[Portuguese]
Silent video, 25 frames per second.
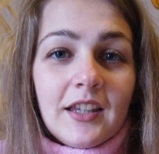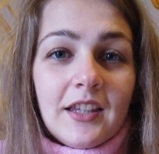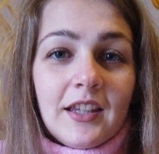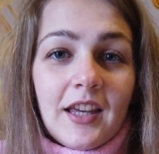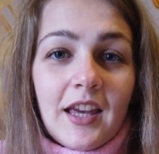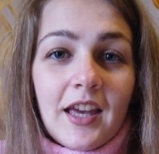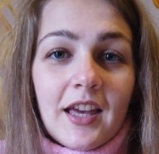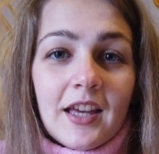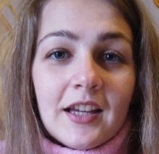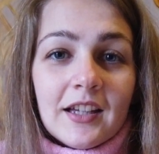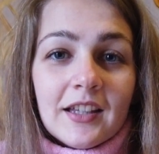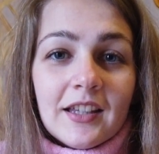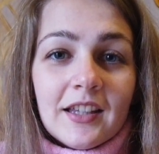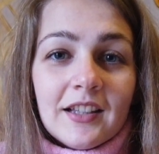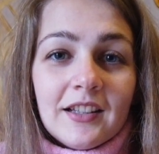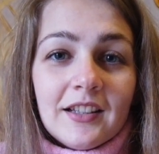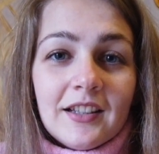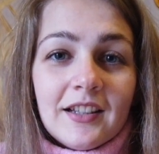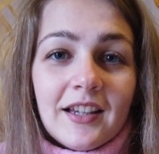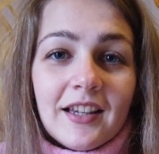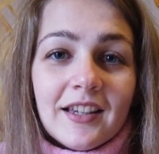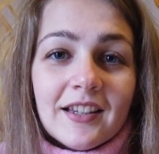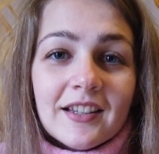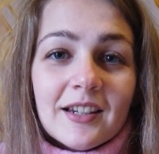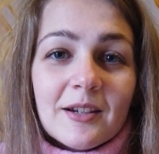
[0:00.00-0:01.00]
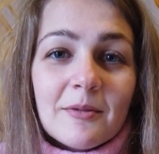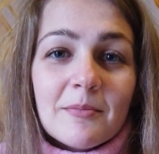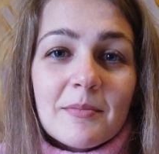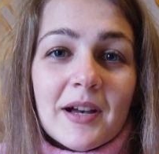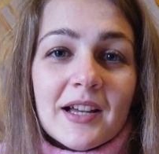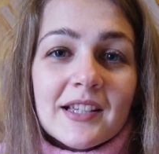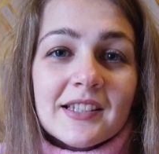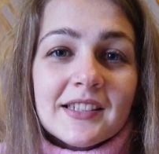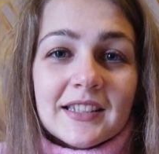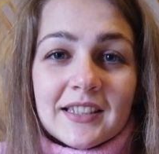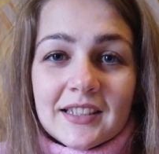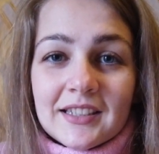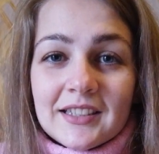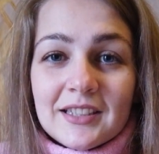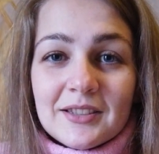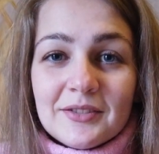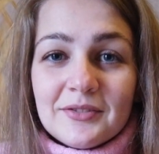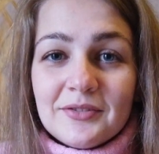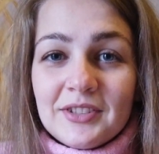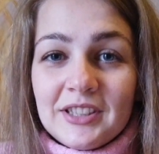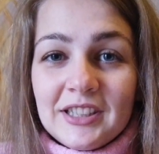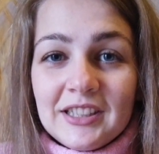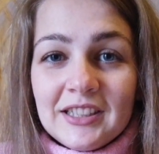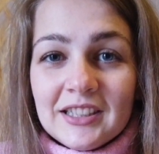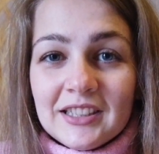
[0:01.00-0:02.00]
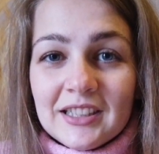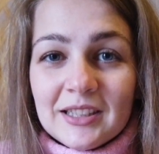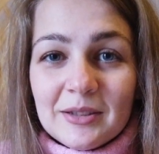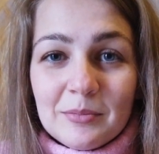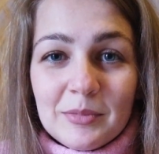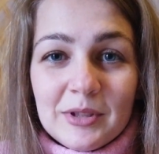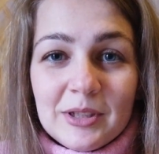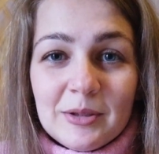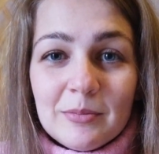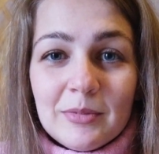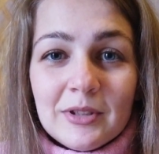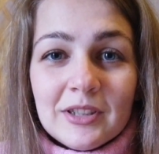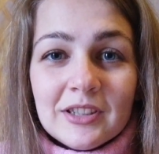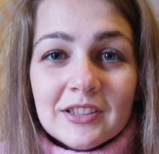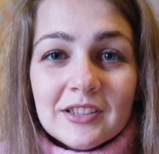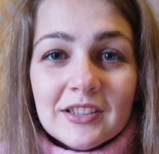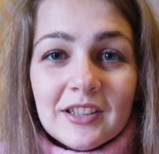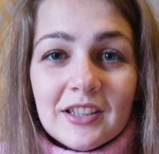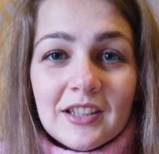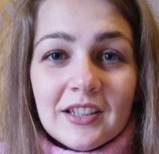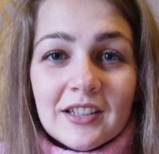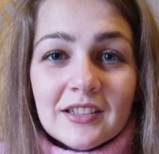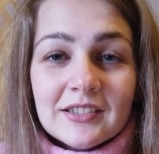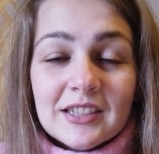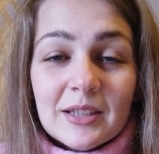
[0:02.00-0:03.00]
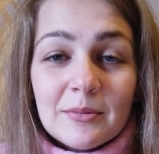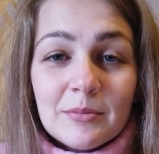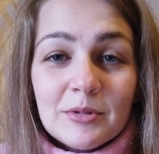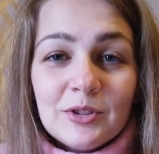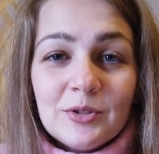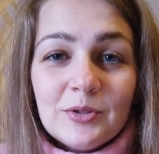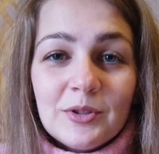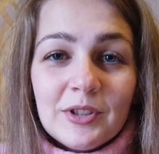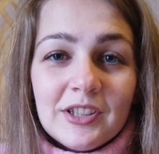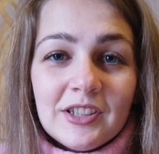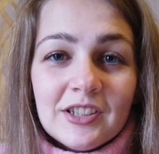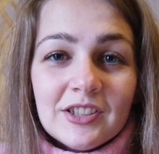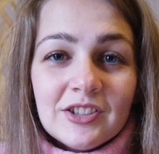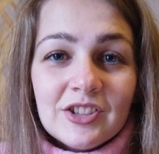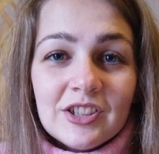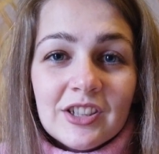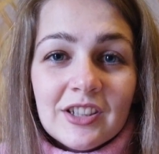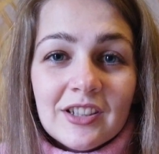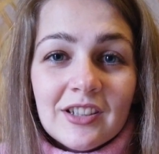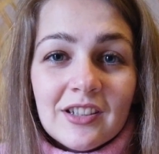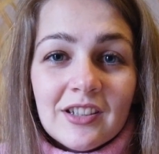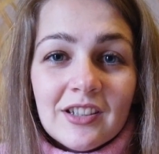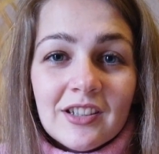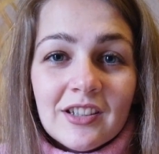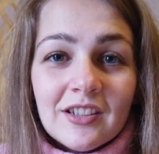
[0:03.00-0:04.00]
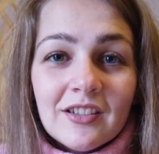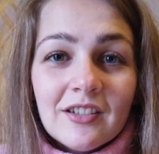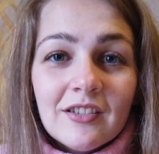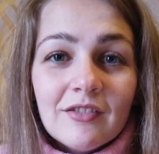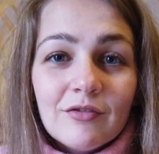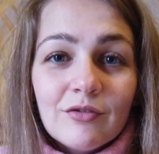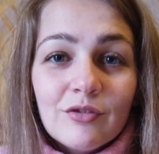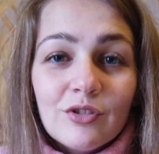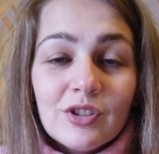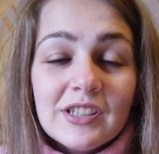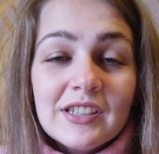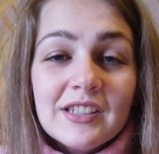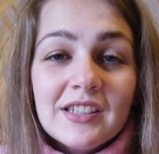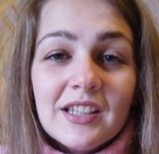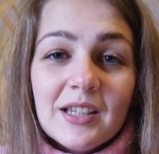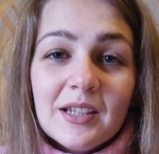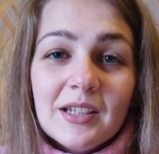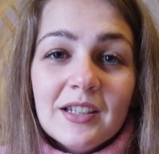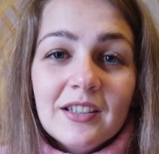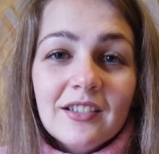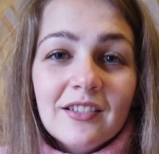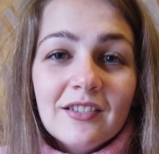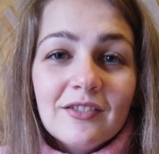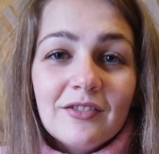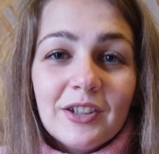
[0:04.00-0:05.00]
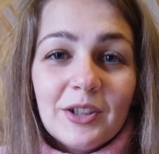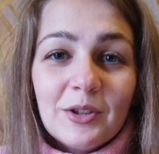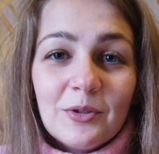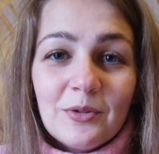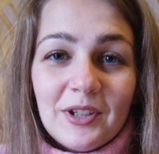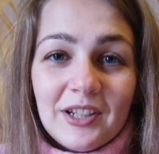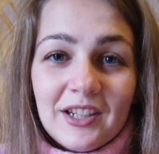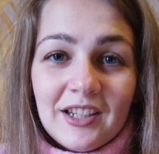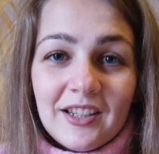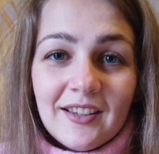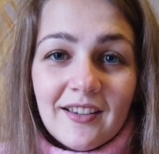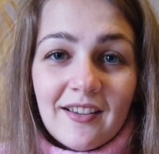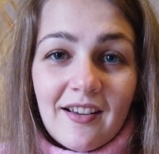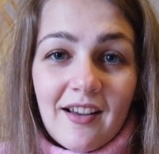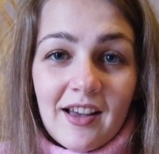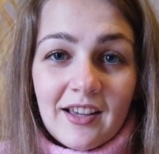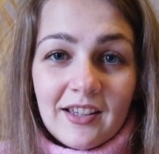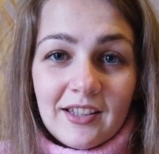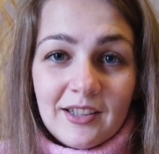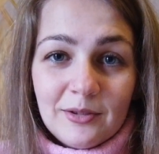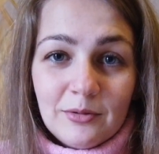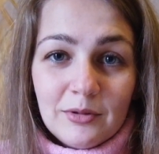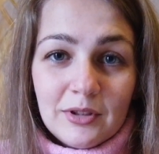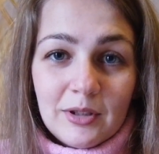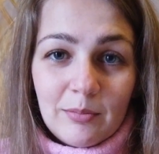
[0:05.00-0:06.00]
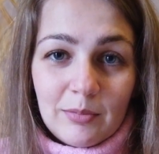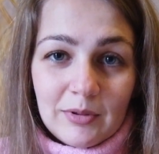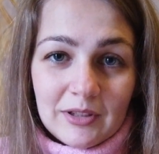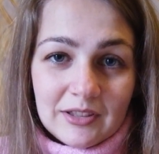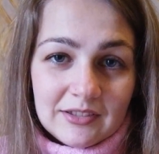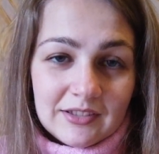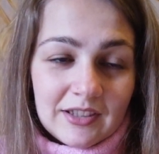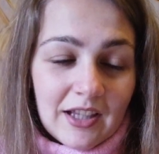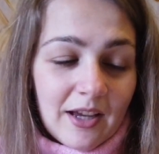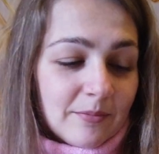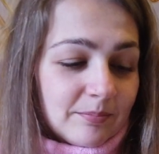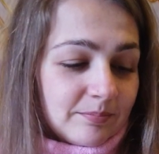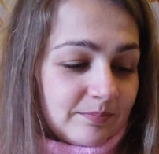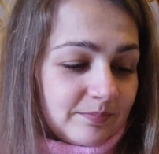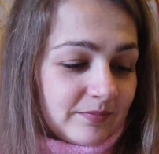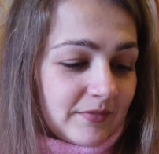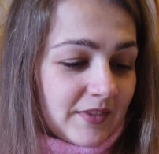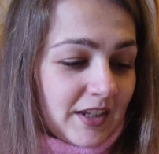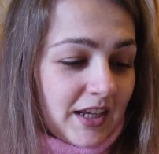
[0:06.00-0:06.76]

E é aquela regra básica da vida, da Bíblia, é a sabedoria de que você vai colher aquilo que plantar.